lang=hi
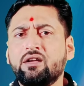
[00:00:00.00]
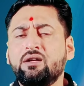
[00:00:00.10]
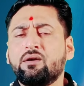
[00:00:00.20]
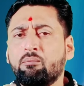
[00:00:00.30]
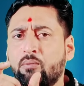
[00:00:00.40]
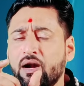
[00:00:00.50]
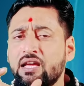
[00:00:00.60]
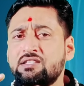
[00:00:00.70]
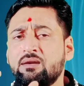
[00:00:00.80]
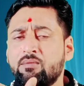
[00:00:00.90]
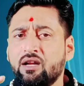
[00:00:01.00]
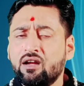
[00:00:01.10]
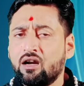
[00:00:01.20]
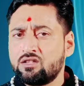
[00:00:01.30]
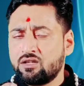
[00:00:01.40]
रही बड़े से बड़ी
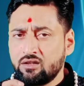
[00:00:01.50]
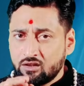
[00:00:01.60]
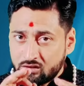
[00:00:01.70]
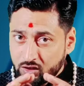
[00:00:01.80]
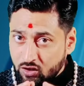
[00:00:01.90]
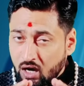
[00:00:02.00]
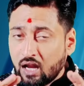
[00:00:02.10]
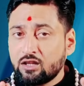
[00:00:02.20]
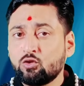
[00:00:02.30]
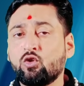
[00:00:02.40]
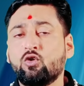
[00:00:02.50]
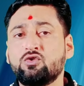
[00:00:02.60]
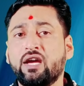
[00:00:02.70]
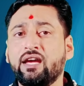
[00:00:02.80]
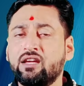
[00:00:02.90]
अड़चन तत्काल दूर
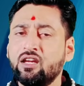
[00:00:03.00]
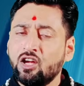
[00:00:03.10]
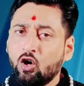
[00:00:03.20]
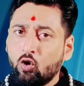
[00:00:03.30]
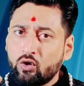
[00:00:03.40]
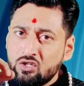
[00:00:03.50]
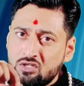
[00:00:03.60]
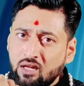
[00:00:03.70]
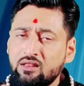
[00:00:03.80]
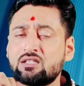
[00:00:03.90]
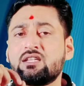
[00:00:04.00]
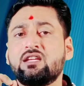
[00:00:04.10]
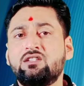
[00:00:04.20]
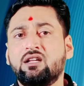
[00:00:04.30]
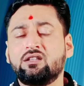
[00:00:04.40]
हो जाएगी और जल्द
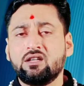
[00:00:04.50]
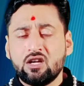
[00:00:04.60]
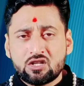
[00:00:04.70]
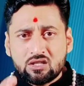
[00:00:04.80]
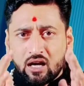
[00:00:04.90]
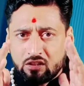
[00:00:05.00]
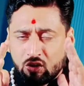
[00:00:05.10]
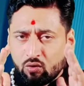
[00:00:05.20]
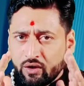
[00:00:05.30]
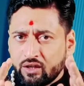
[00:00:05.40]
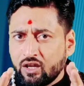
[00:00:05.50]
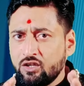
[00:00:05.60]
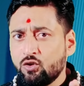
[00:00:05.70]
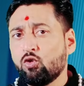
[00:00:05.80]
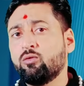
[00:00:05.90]
से जल्द शादी होने के
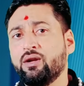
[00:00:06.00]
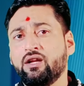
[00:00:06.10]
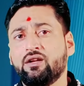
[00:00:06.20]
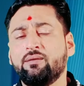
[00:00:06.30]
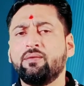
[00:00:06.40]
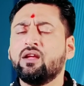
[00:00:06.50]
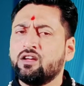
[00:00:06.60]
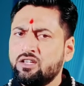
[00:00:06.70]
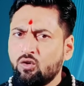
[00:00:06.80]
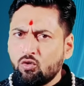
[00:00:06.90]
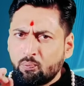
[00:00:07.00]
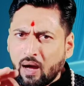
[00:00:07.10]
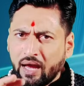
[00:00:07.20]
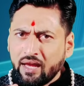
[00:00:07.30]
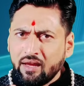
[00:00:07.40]
योग बनेंगे ये
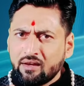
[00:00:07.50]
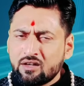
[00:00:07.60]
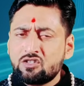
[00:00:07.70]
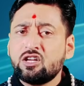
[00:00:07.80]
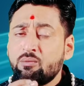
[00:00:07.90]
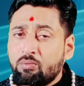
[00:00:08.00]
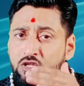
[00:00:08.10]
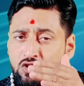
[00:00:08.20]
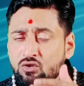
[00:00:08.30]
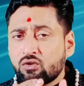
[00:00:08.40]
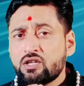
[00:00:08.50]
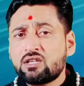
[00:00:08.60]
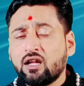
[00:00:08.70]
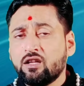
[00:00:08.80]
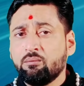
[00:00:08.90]
उपाय जिन बच्चों की
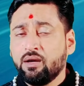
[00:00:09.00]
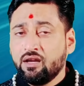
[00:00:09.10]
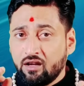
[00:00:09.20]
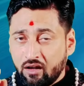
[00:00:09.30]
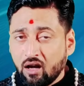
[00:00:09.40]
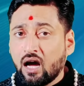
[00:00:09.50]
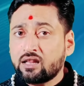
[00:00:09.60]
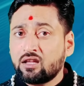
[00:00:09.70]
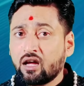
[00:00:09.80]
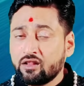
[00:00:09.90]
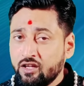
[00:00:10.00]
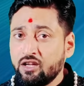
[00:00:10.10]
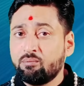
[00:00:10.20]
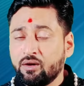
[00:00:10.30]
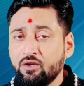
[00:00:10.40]
शादी में लगातार
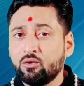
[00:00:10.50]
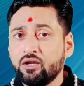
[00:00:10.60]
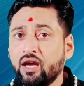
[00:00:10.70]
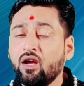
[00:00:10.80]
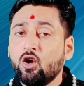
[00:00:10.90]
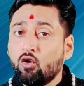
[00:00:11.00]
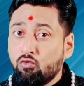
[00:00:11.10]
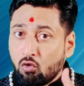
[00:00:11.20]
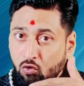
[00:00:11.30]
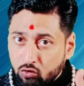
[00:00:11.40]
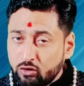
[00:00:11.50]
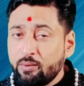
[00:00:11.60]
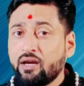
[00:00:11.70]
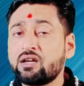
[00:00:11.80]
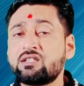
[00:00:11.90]
देरी बनी हुई है वो खुद
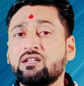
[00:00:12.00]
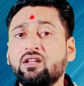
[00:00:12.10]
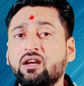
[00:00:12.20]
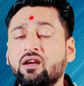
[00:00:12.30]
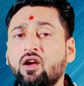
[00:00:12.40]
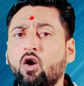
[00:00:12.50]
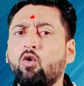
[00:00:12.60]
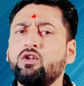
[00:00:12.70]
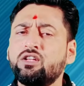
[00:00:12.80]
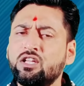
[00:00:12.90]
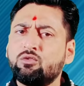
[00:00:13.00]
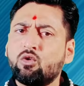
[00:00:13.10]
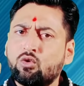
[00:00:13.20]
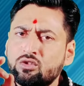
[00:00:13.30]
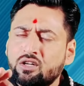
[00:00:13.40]
भी कर सकते हैं और यदि वो
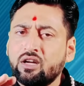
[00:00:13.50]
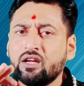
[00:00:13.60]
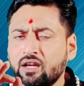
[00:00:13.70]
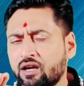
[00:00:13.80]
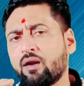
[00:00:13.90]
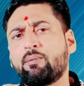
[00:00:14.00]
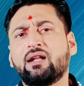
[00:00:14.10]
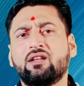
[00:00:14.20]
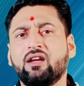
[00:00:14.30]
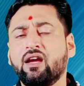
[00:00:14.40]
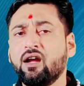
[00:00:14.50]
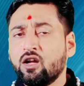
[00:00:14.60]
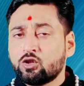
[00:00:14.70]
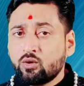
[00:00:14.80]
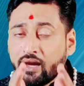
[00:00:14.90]
खुद नहीं कर पाते हैं
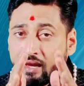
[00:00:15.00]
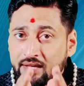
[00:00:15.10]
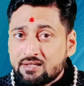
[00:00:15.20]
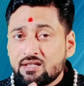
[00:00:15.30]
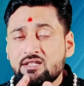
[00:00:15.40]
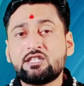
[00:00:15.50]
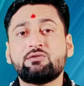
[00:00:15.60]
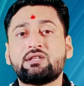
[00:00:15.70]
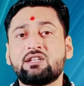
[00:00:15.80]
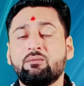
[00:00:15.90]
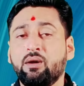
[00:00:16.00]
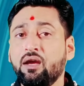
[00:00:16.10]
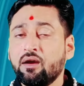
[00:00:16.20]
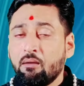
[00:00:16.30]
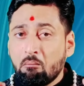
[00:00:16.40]
तो ऐसी सिचुएशन
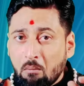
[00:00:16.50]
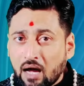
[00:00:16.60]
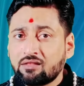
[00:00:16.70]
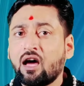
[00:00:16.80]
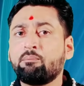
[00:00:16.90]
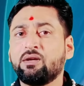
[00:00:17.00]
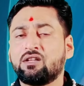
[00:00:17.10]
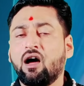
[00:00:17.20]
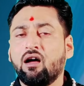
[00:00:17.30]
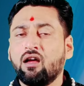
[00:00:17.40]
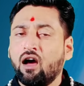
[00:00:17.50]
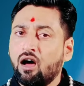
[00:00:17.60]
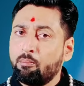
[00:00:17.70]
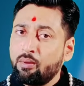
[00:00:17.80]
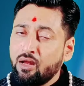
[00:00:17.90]
में माता पिता
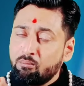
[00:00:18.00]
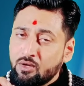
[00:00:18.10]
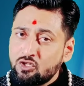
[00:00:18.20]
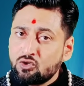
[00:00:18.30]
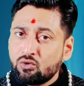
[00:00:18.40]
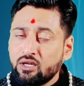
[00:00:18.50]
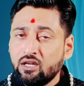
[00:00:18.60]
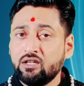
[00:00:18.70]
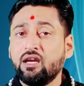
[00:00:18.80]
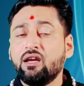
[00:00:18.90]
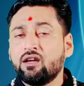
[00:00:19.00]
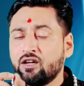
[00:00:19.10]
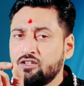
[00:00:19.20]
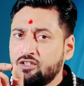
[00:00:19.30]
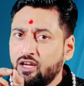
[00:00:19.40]
अपने बच्चों के लिए
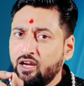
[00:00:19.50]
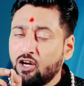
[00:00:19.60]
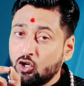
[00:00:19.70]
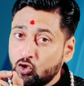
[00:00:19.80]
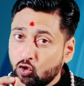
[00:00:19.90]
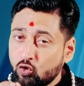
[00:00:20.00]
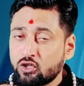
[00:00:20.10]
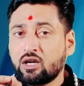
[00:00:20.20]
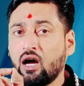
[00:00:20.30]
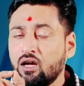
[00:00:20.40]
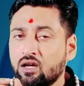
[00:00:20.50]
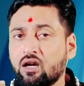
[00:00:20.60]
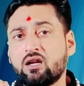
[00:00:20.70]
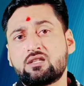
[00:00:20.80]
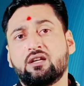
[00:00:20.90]
ये टोटका
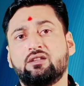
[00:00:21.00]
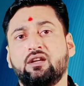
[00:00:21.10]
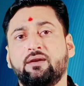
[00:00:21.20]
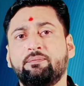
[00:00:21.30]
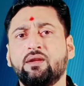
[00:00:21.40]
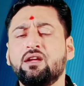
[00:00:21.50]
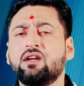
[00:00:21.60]
कर सकते हैं